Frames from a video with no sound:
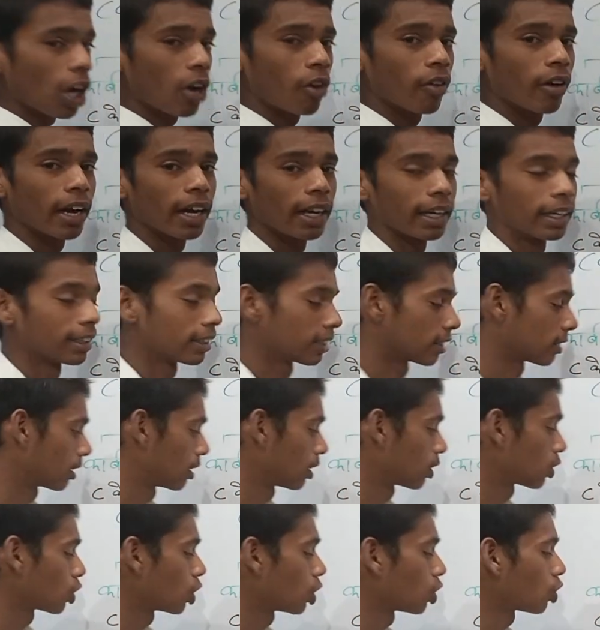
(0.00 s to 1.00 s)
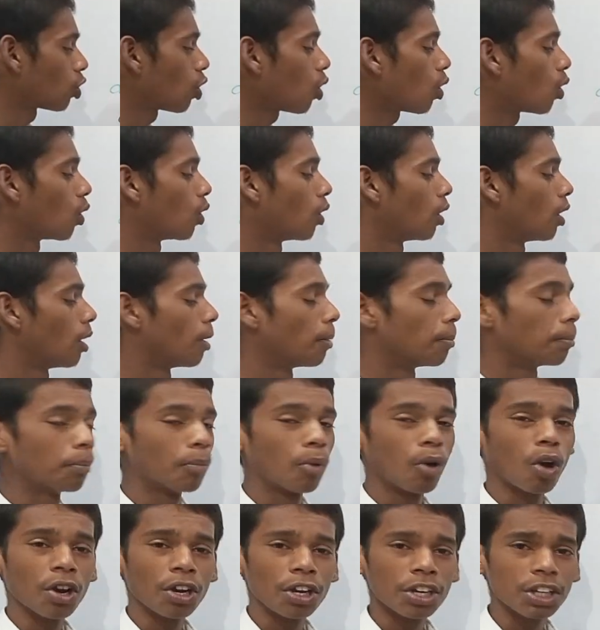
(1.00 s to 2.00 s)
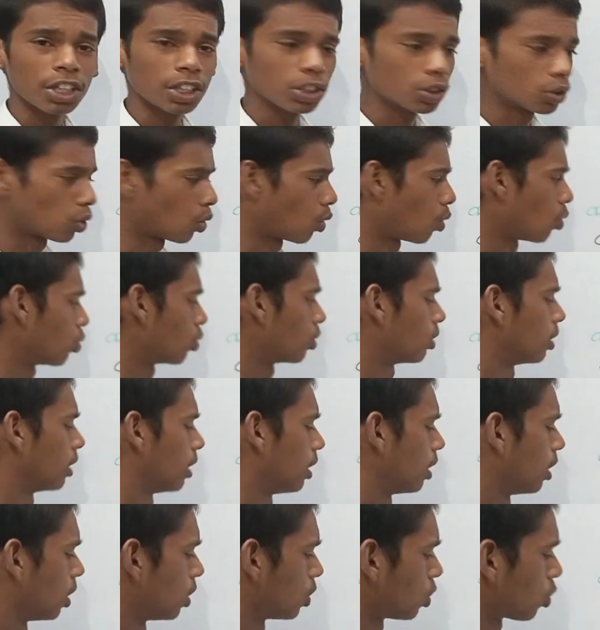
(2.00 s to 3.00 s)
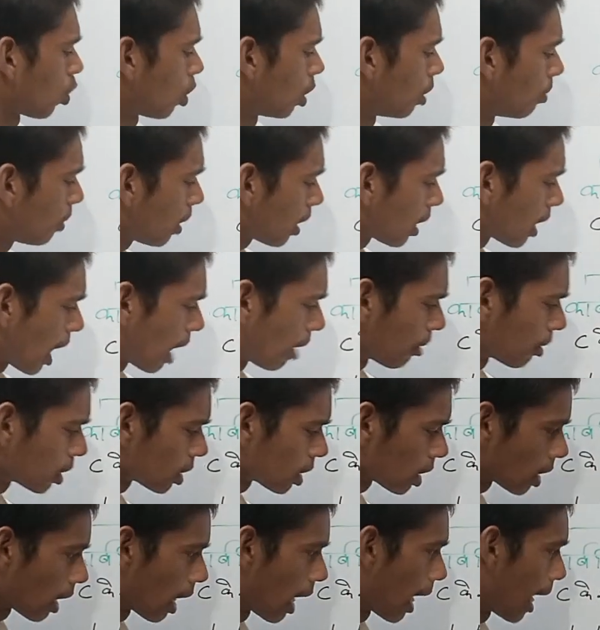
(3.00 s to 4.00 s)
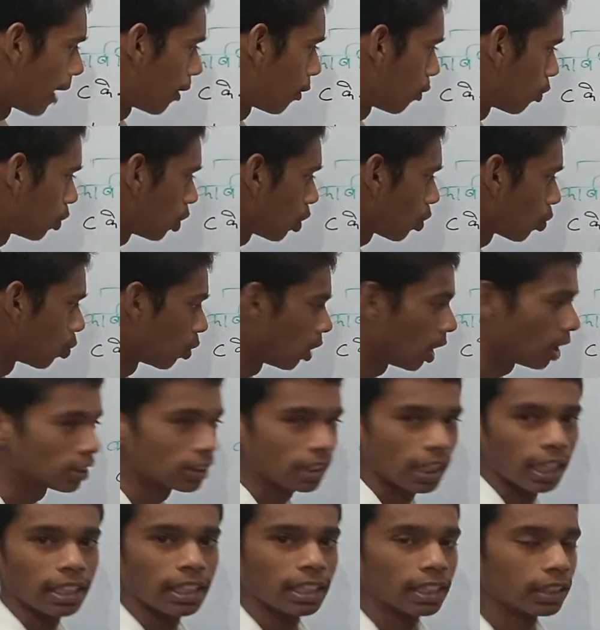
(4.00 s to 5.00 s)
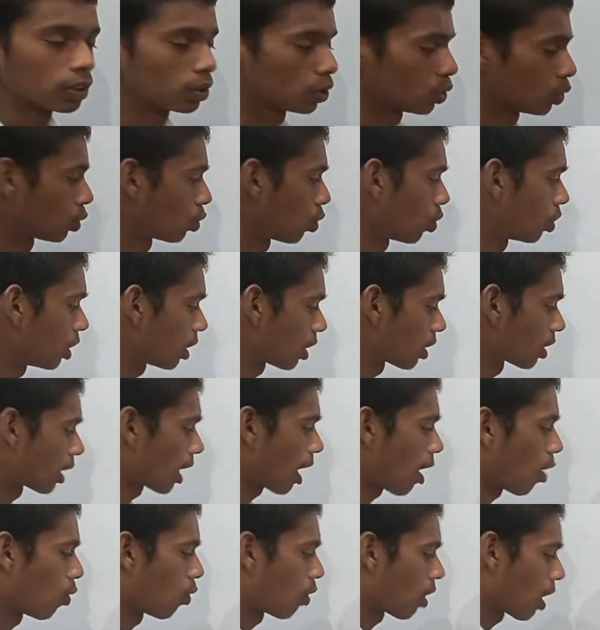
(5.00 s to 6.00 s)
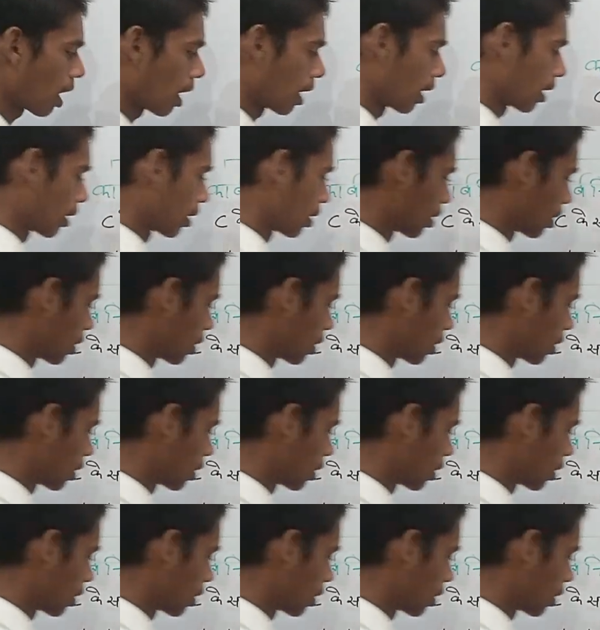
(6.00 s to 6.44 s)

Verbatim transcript: जुड़ा हुआ है किसके थ्रू बॉन्ड के थ्रू तो इनमें कार्बन के साथ हाइड्रोजन होना चाहिए तो ये क्या होगा